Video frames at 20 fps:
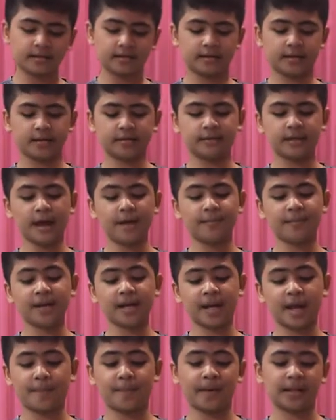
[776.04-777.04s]
kita
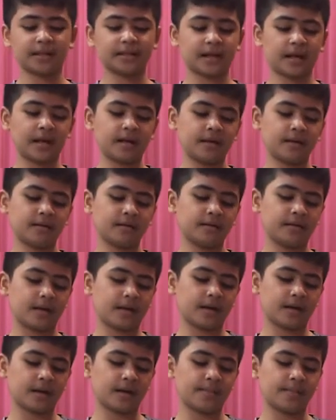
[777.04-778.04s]
mendapatkan
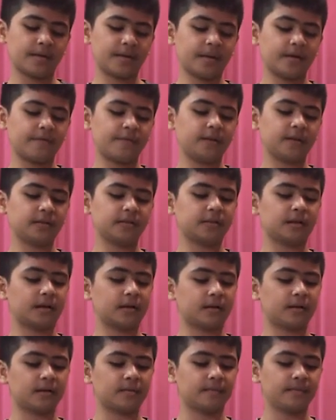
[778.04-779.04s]
yang namanya filter